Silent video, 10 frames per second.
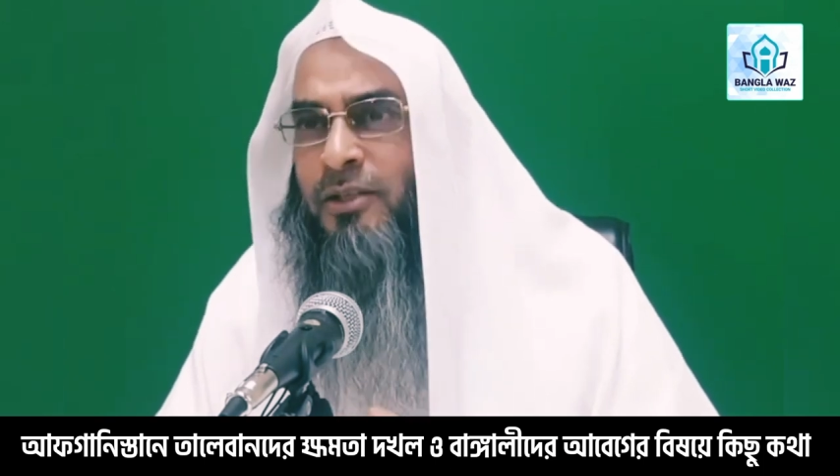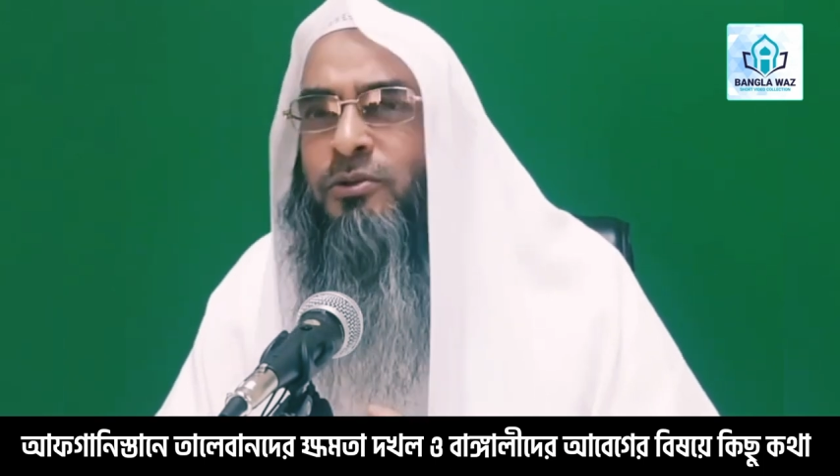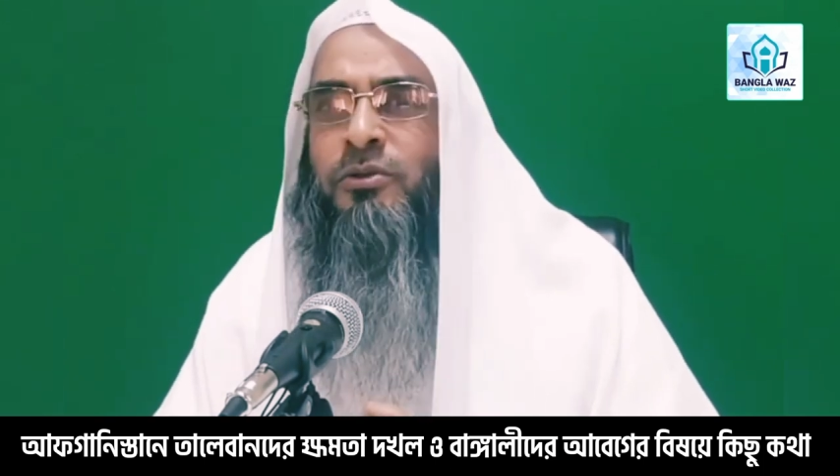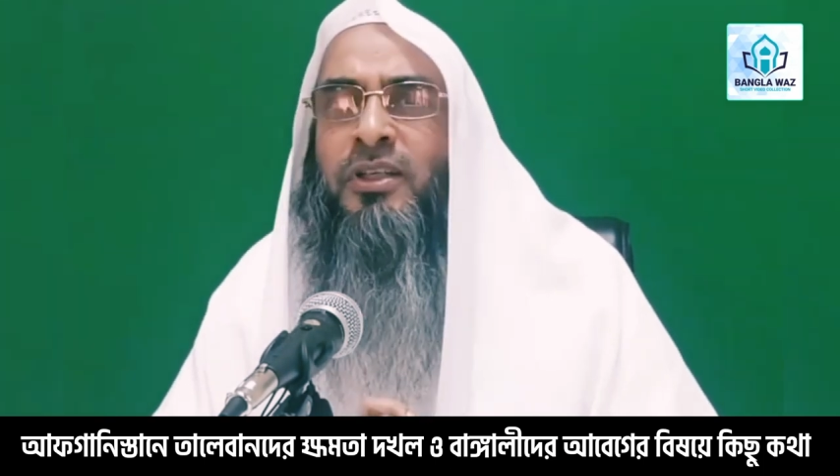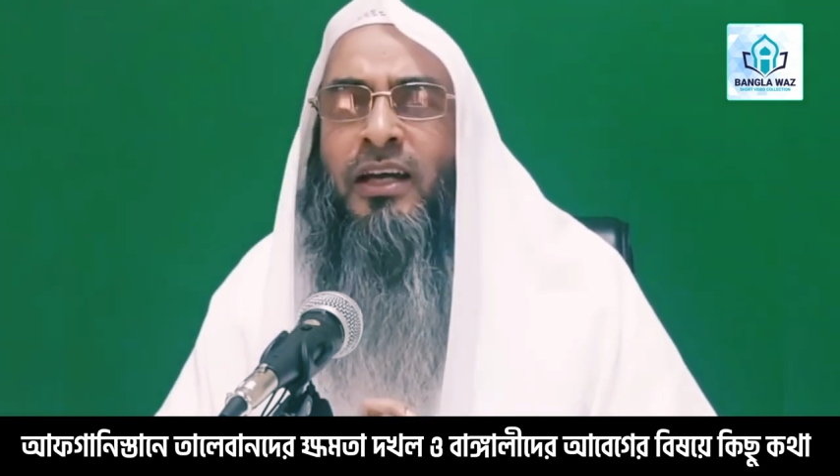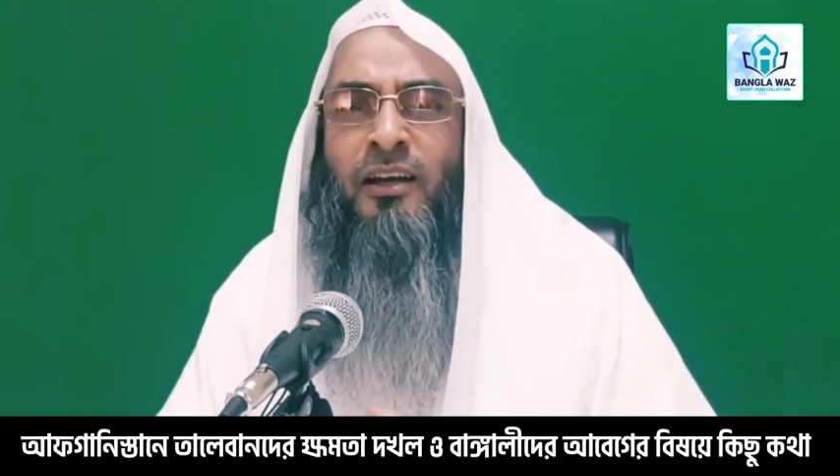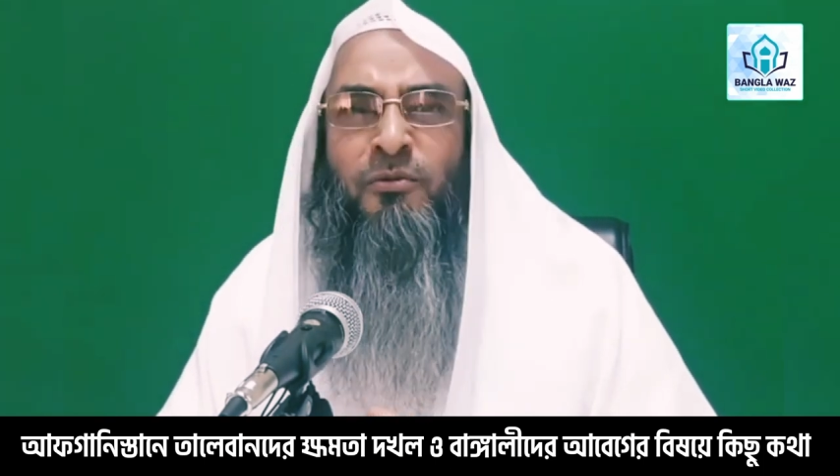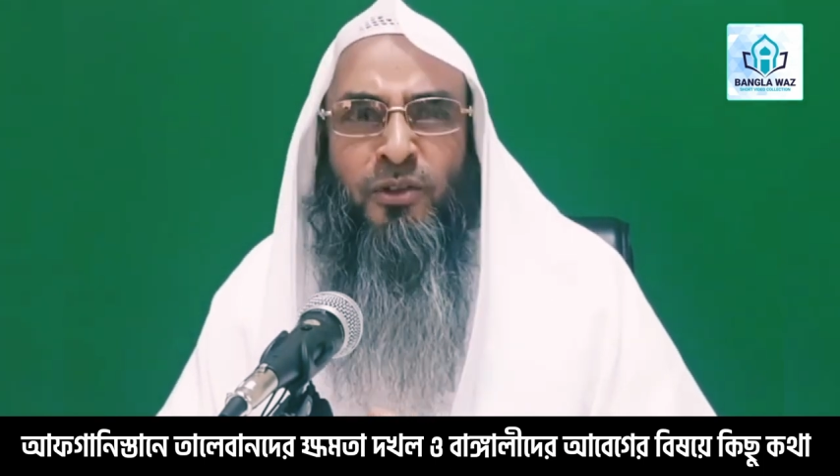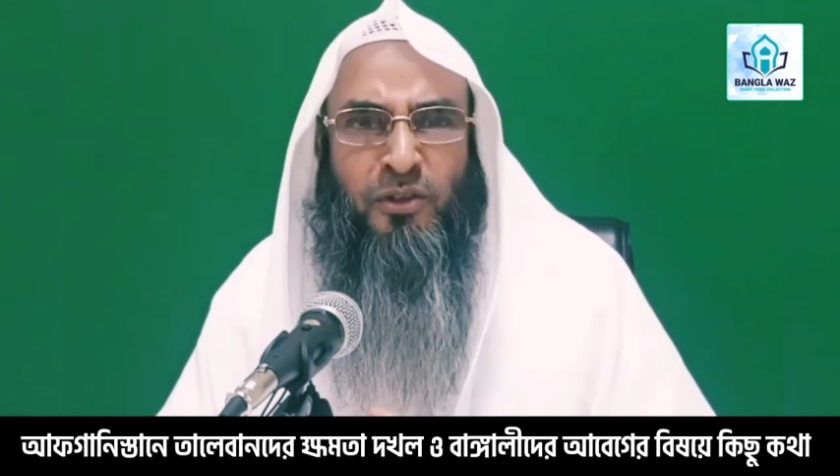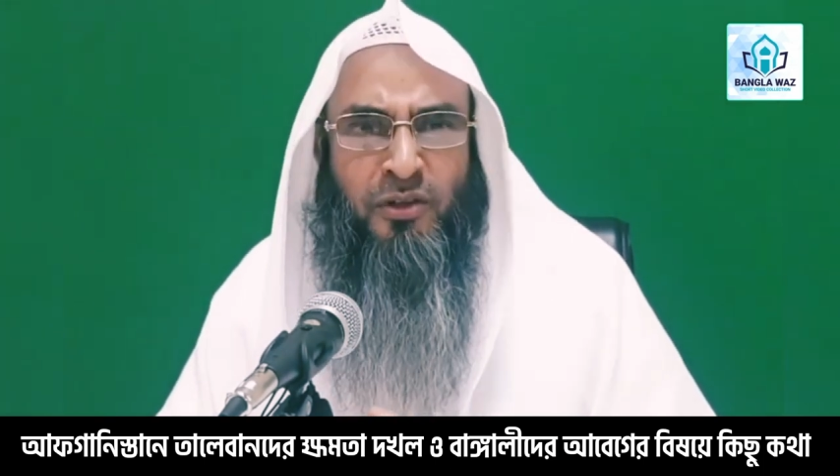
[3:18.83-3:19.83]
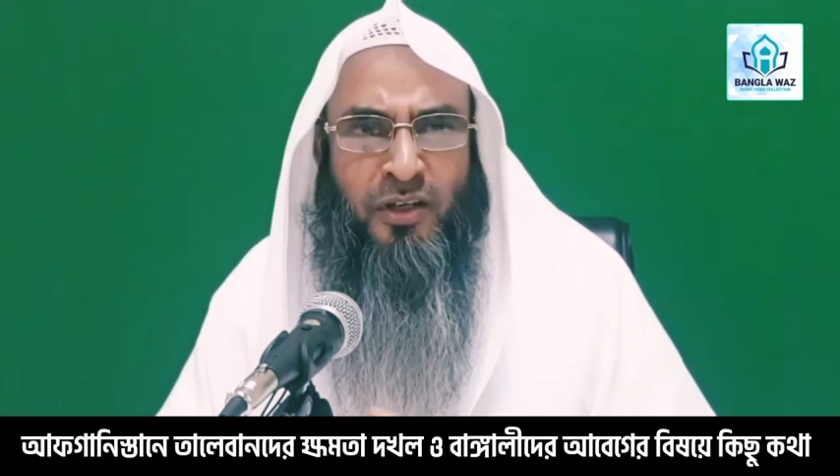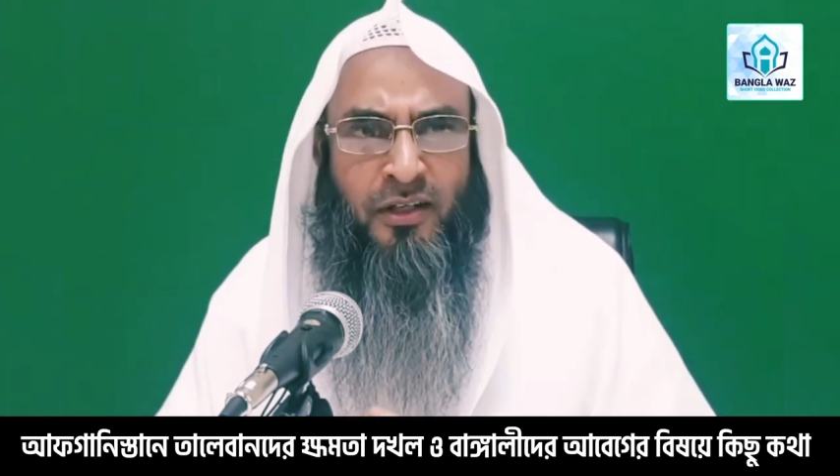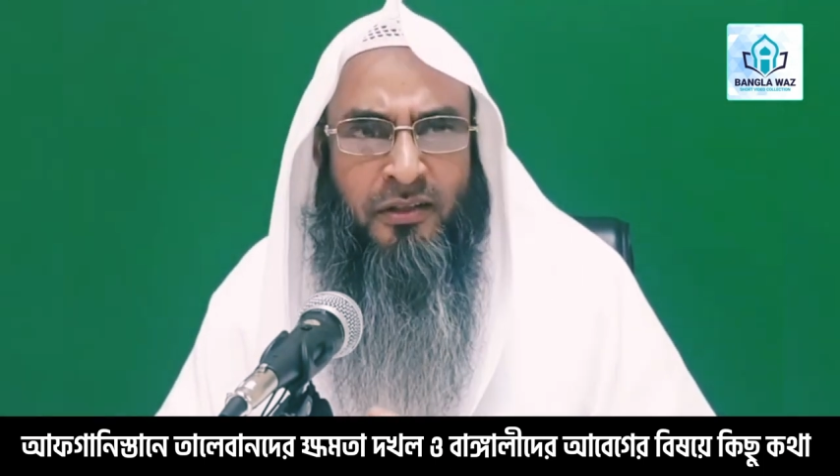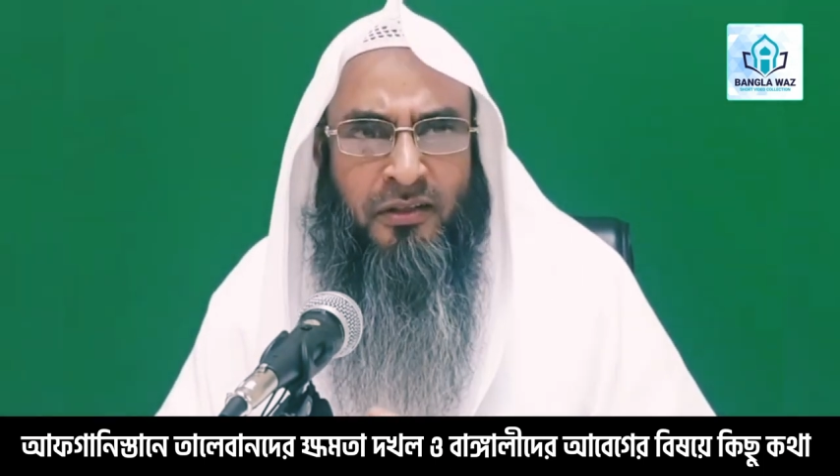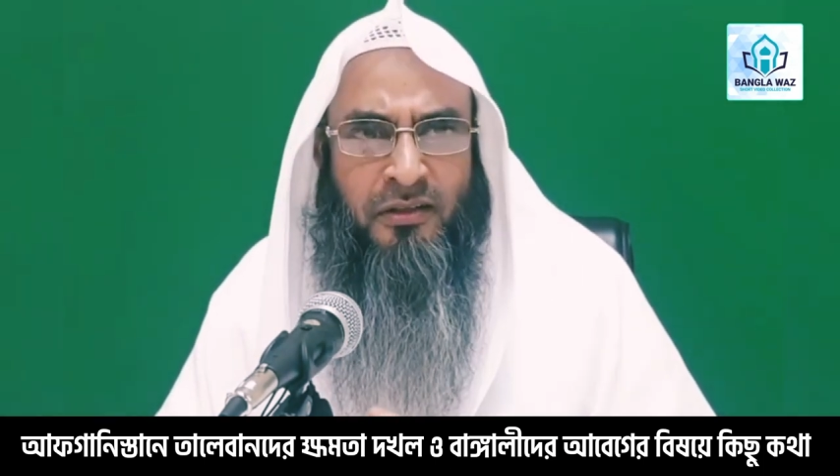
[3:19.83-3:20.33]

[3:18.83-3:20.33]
একটুতি বন্ধ করে